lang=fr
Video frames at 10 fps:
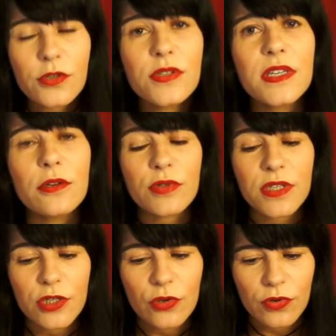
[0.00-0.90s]
Ceci
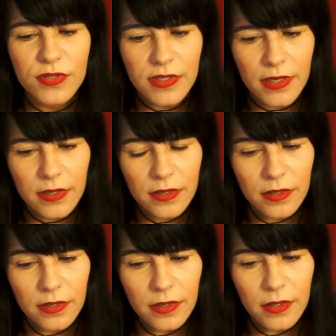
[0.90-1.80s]
aussi je le sais.
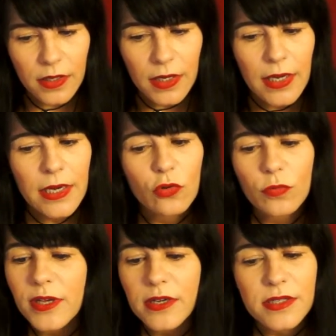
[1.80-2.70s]
Et
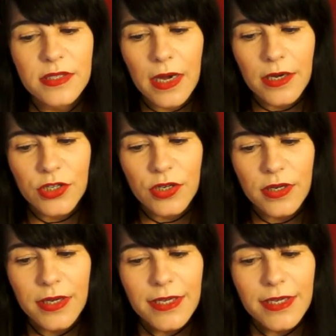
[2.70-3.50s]
combien sage,